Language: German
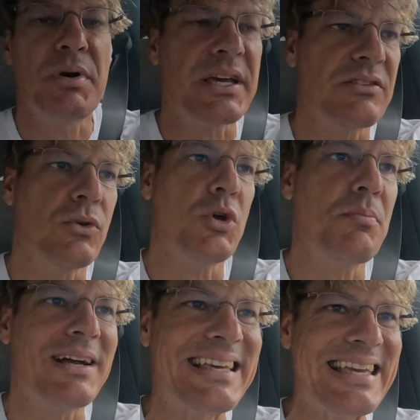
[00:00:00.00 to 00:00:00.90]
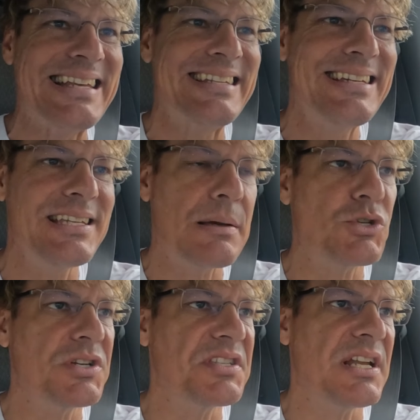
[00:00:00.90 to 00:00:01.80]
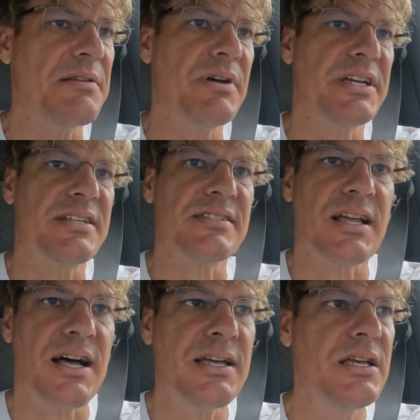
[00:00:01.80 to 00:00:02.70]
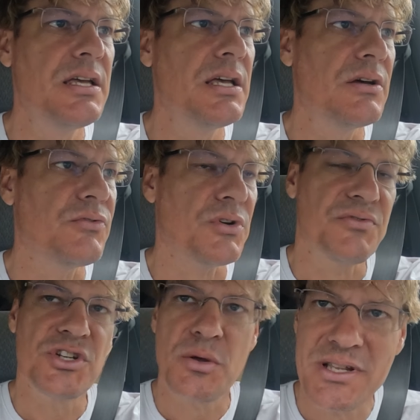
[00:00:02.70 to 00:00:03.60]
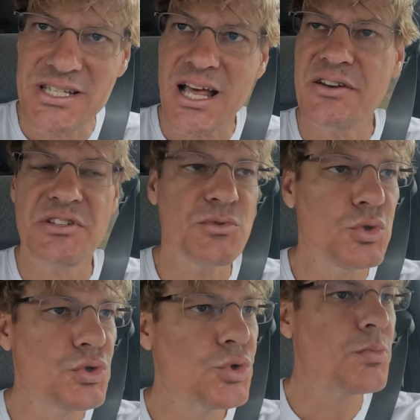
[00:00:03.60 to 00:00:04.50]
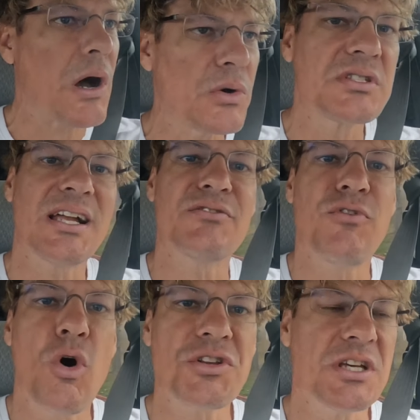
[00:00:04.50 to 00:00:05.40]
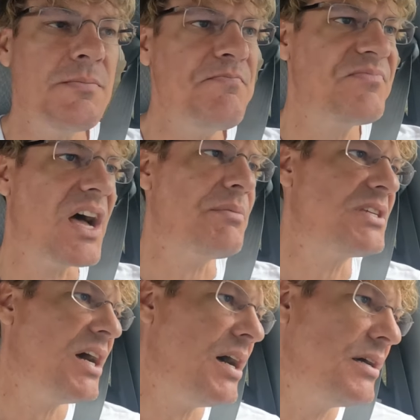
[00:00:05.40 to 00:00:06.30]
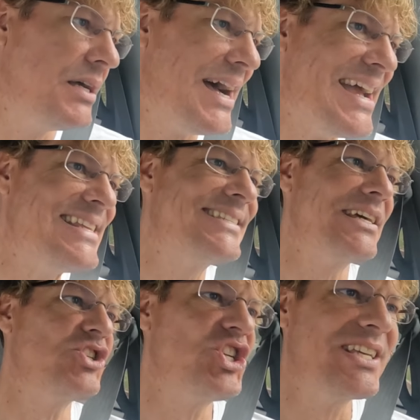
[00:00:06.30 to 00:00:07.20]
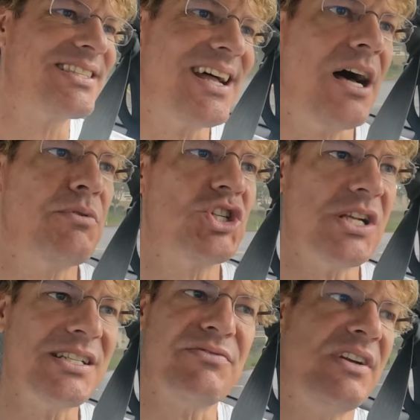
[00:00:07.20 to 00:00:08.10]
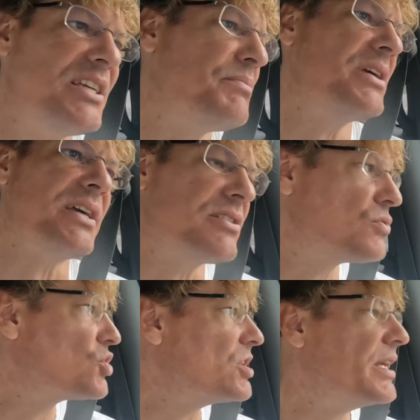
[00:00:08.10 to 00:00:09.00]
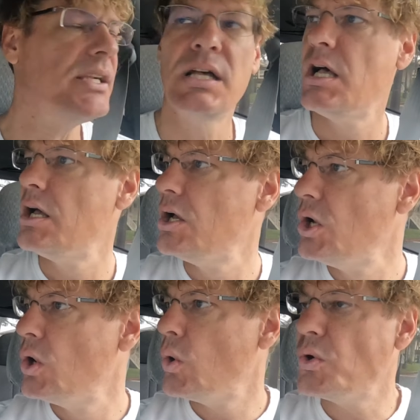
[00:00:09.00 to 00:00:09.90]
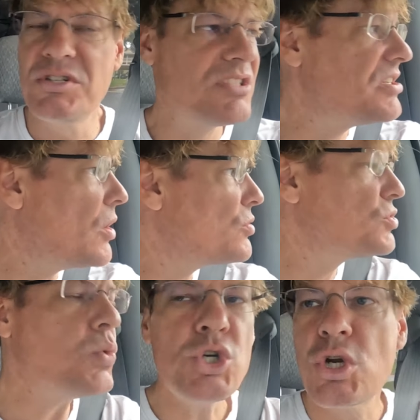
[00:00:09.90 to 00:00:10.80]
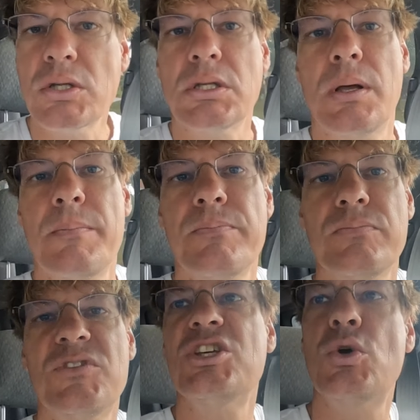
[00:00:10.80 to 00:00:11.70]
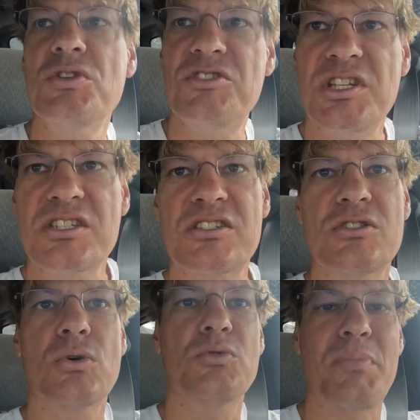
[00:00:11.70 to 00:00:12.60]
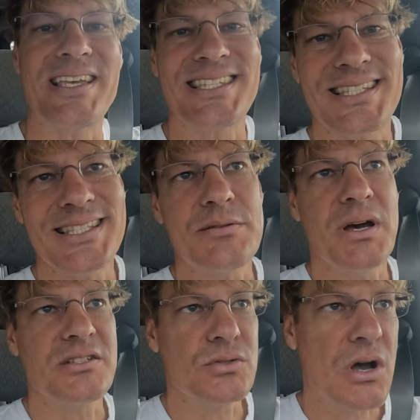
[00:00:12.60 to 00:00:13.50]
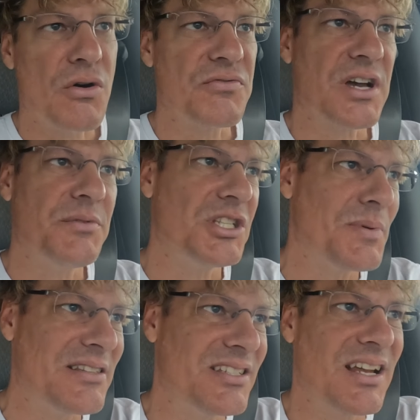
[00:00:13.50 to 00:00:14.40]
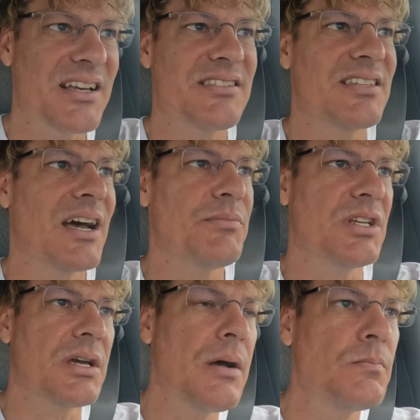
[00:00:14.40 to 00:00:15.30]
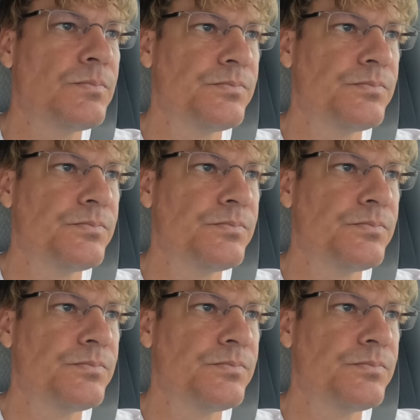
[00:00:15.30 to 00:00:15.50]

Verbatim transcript: Bringt neue Pakete. Ich habe schon gesehen, ein Paket ist da. Von Fisherman's Life, dem YouTuber aus Kalifornien. Da habe ich ja einiges an Jigs nachbestellt. Die verliert man ja so schnell. Und die sind auch so schon die günstigsten und besten, die man so kaufen kann, die 20, 30 Gramm Dinger.